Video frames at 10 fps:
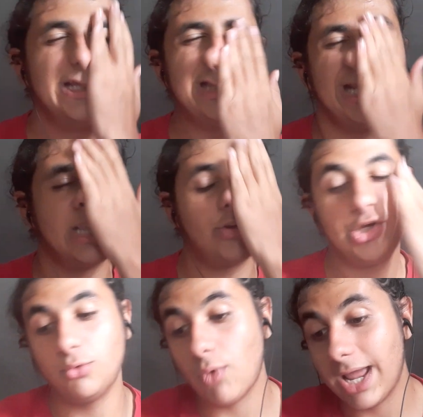
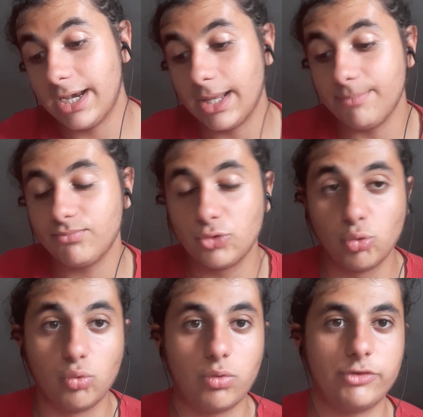35enne.
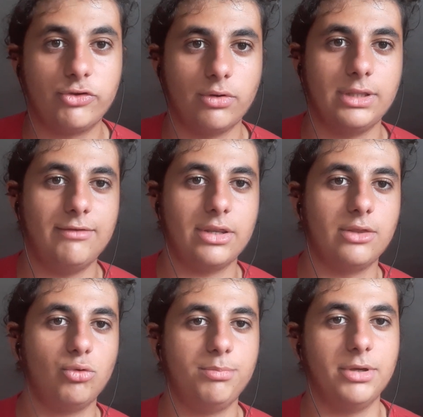Dunque ci sono
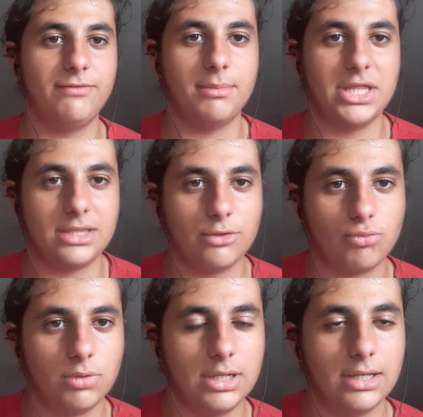diversi dubbi ovviamente
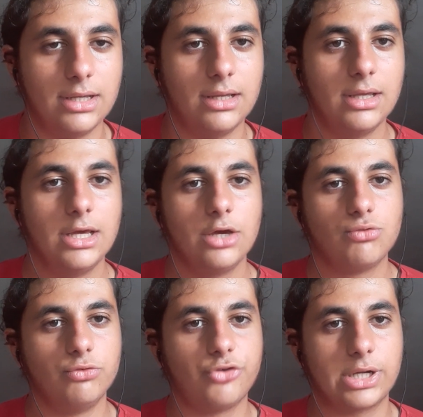sul
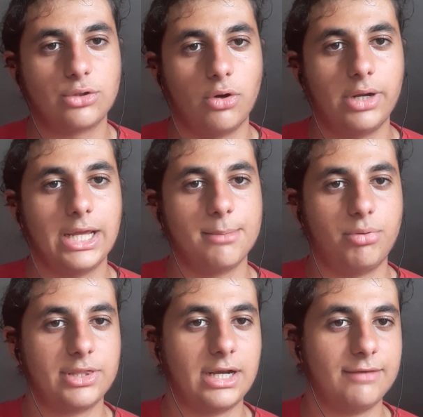sul giocatore, che
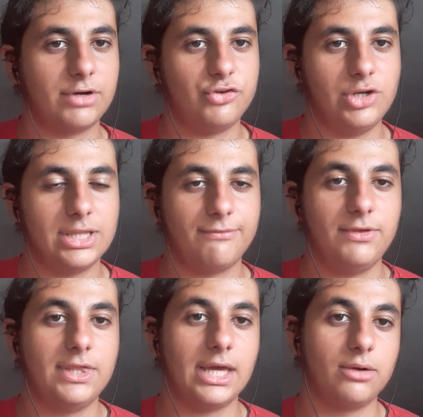può essere la fragilità
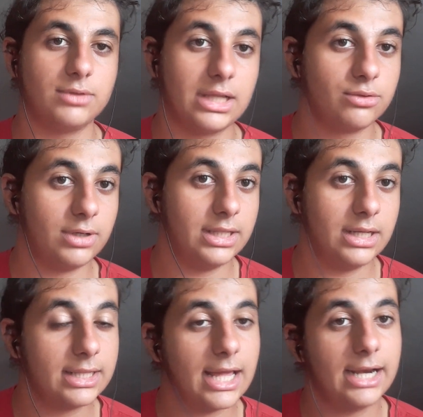fisica, non tanto le,
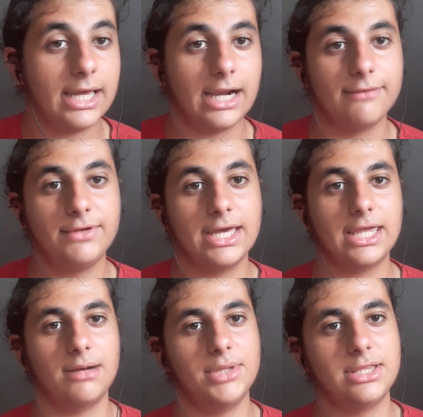l'età anagrafica, è
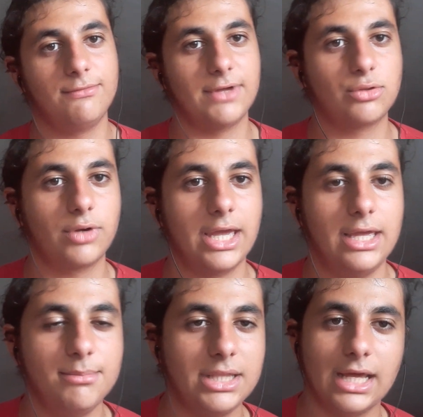chiaramente il fatto che
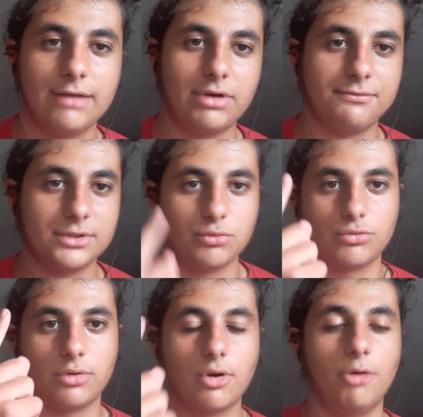in mediana verrà fatto un
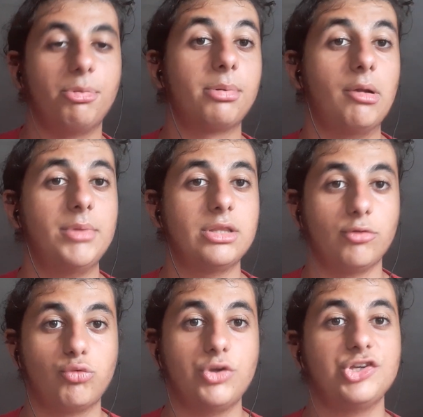solo colpo probabilmente lo
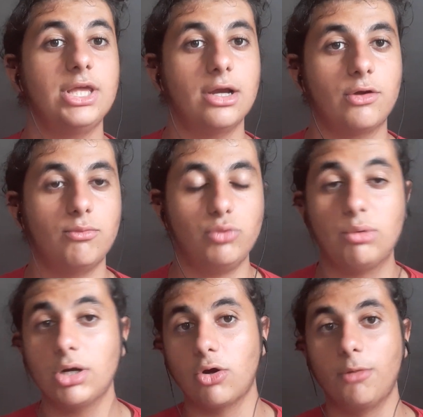switch di, quel, di
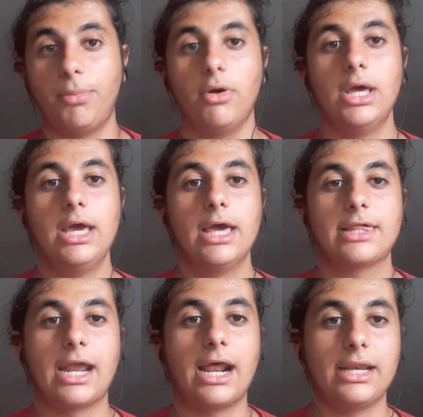quel colpo
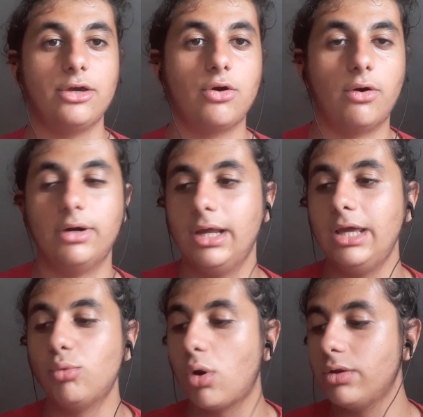sarà Rincon.
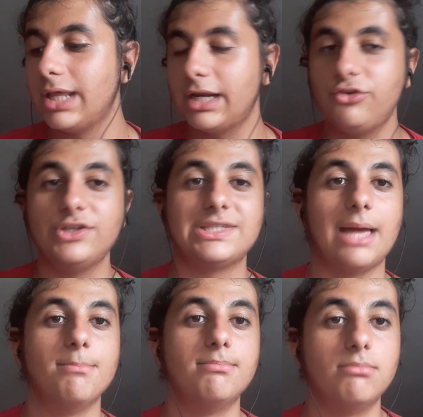Il ruolo del regista
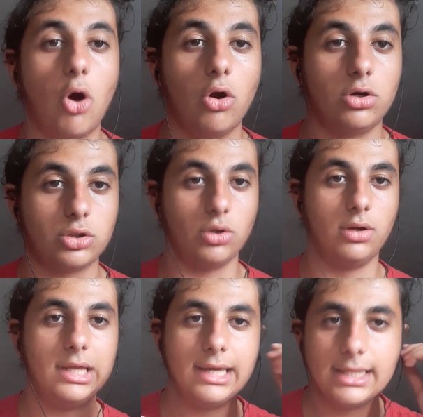è
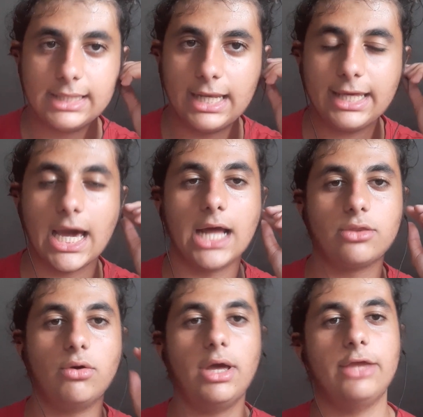molto
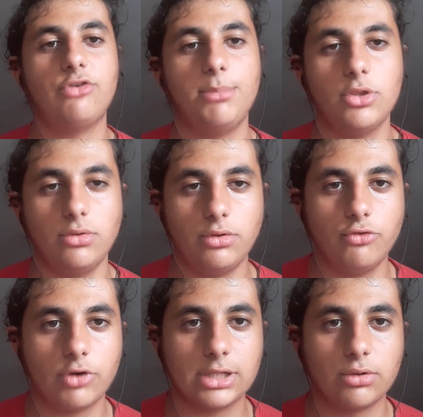delicato e c'è bisogno di un
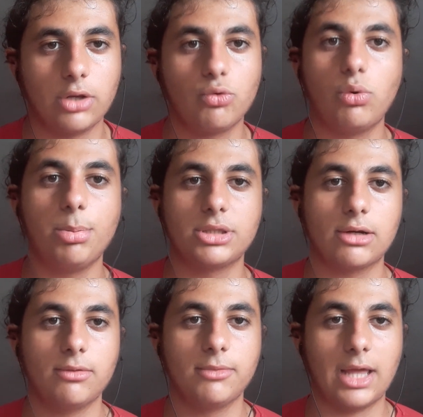giocatore su cui poter
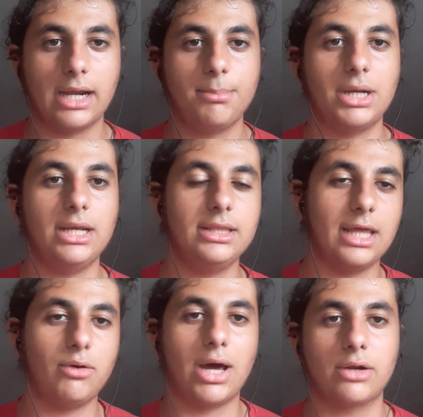contare per
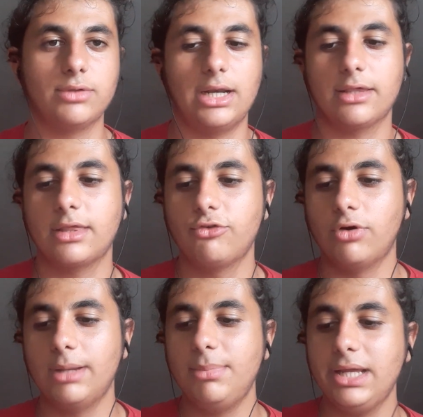l'intero arco della
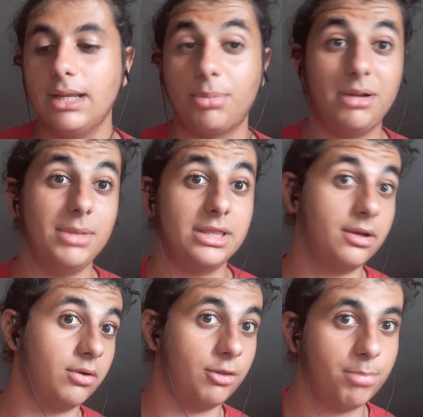stagione. Biglia probabilmente
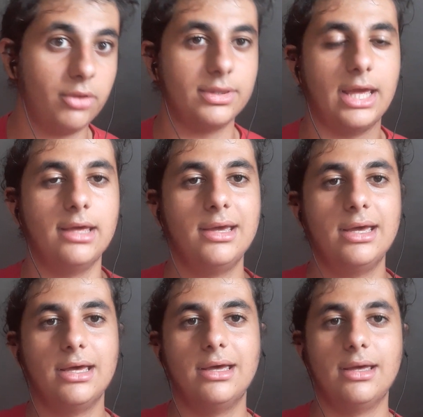non risponde
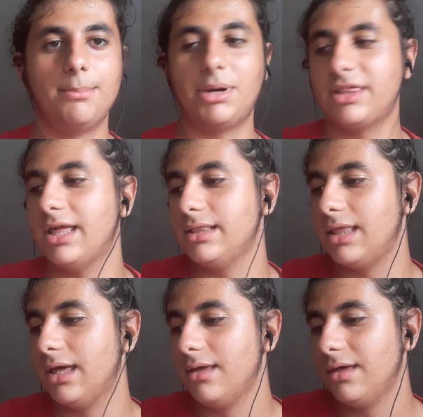eh,
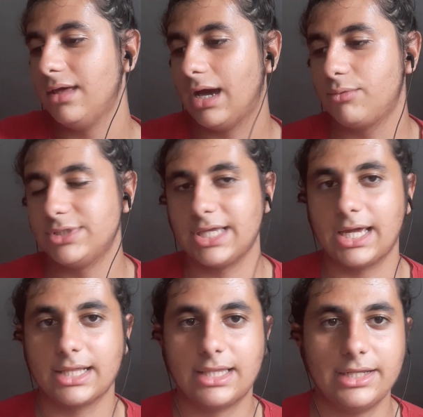presente a queste
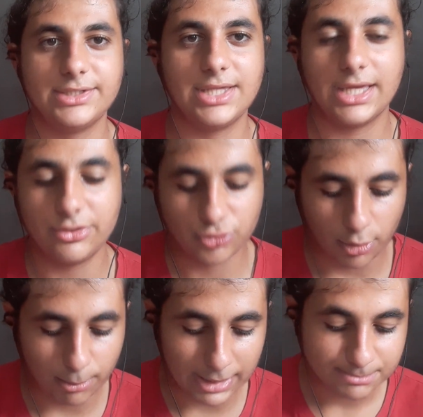caratteristiche,
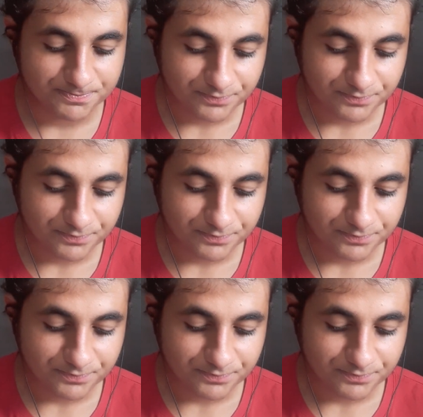insomma.